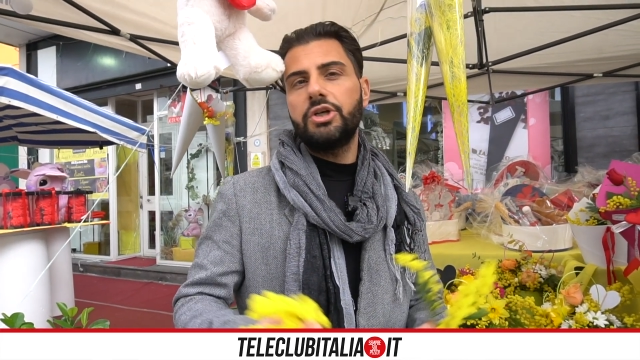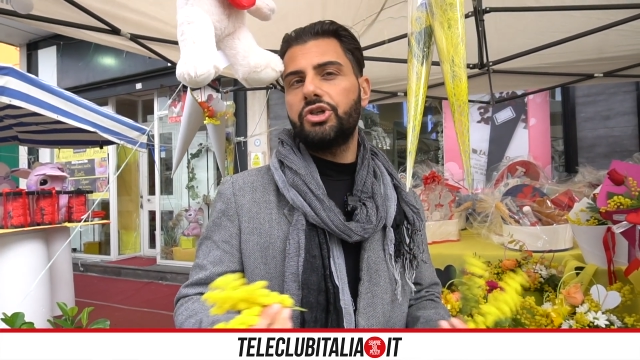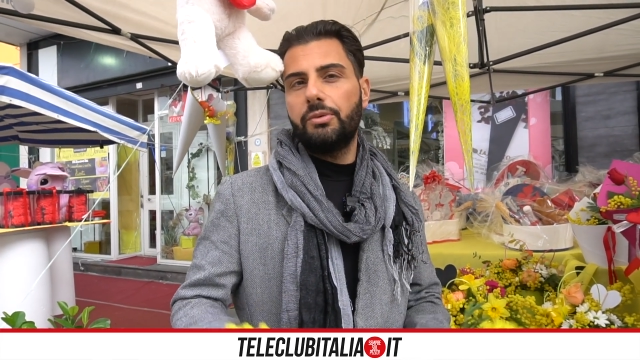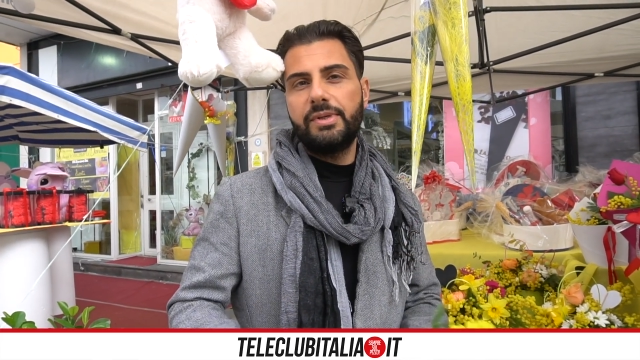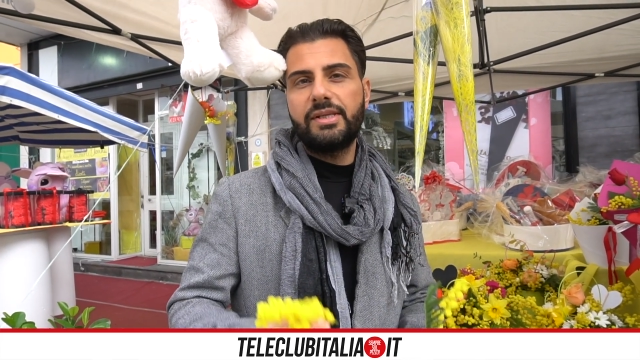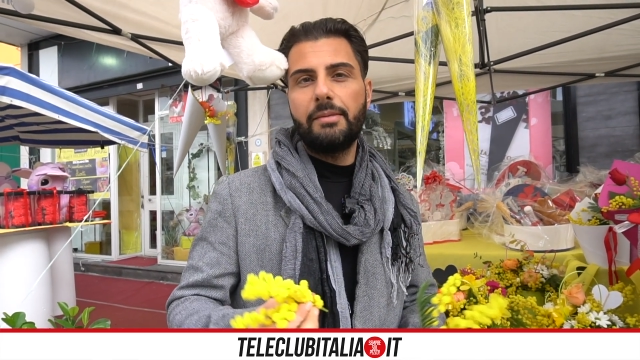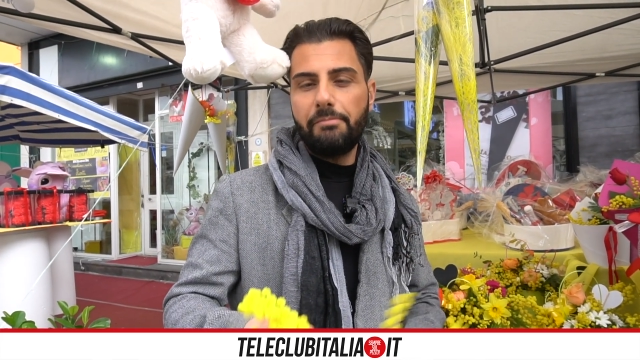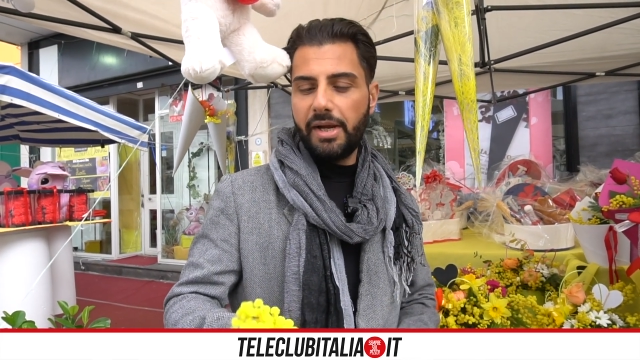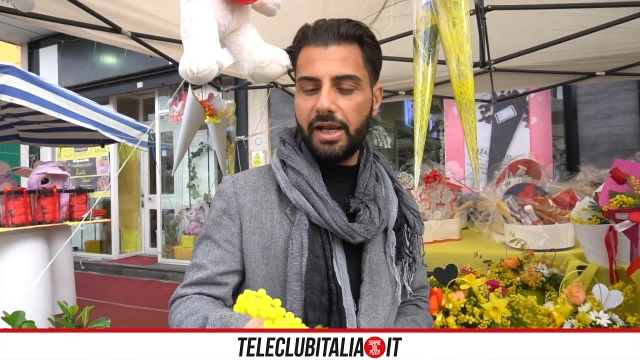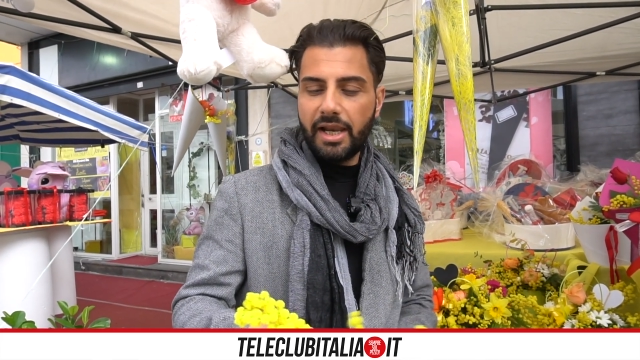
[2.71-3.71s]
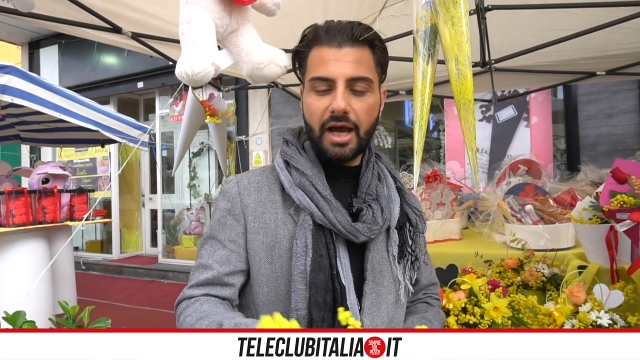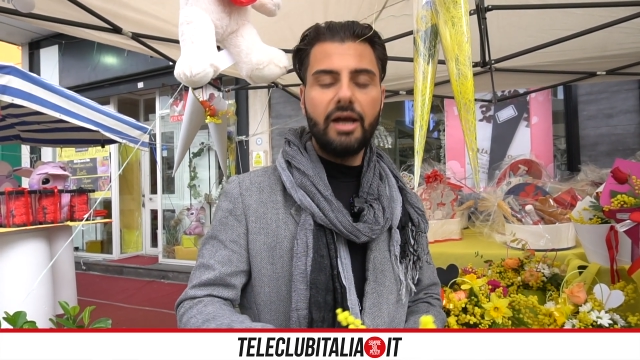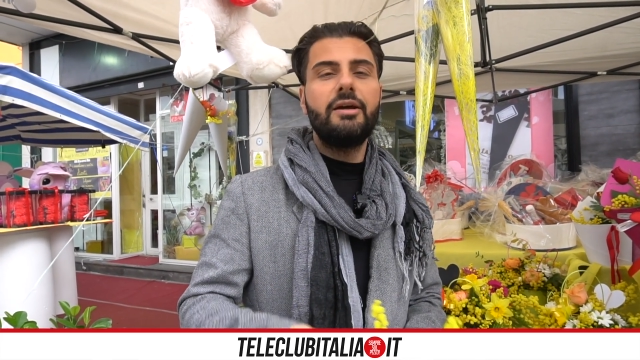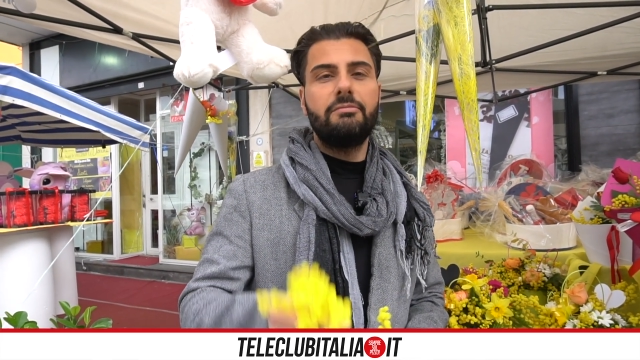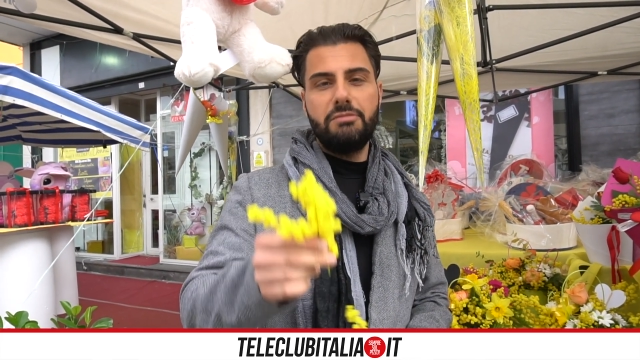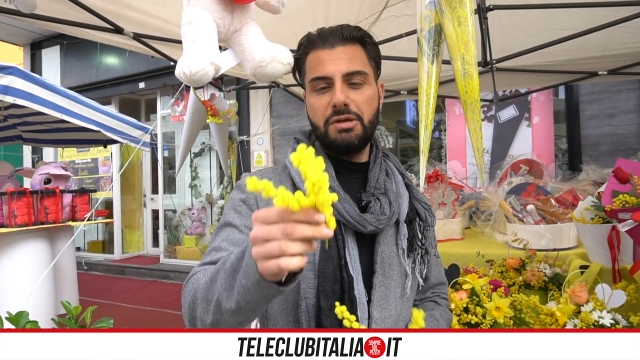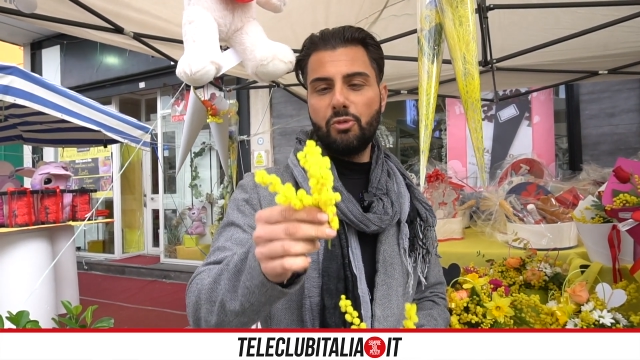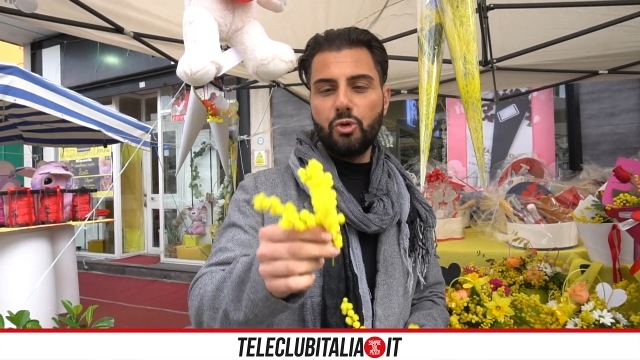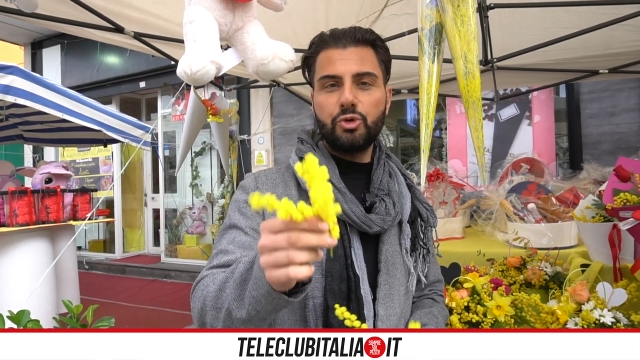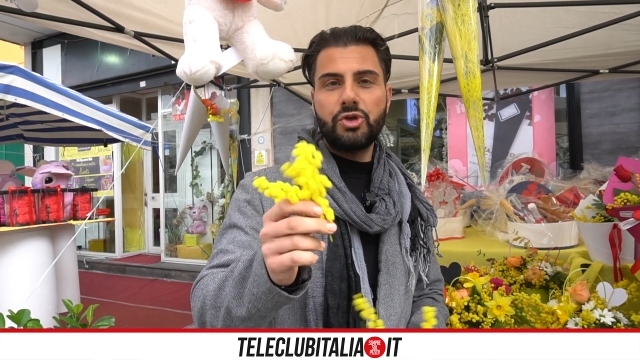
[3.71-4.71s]
nasce questa bella
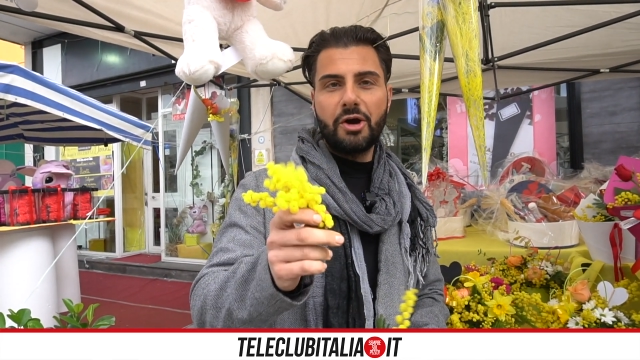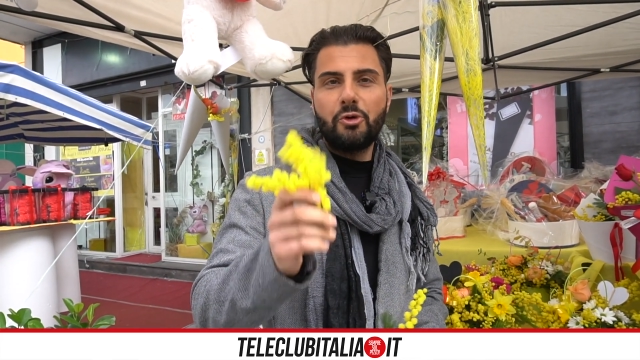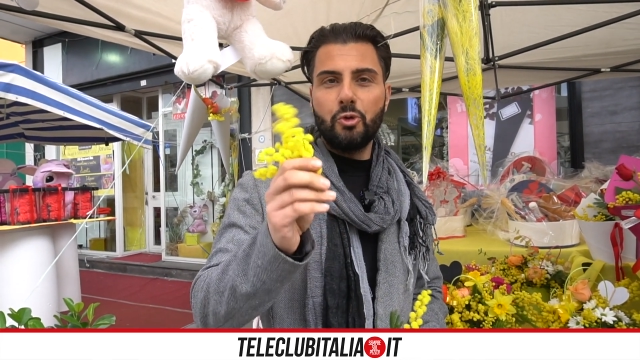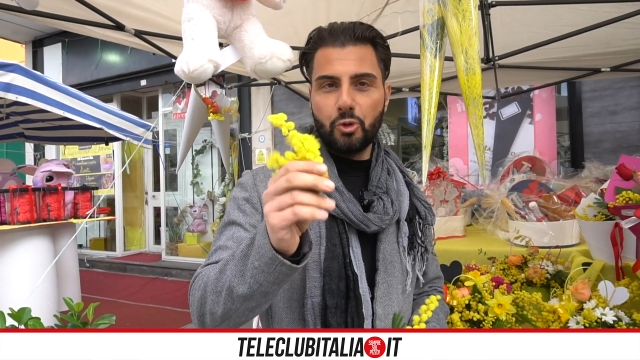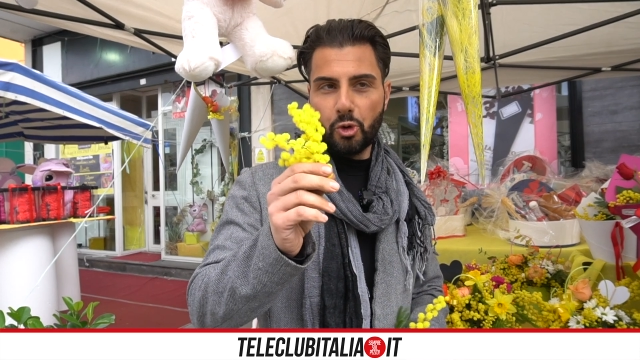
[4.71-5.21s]
mimosa color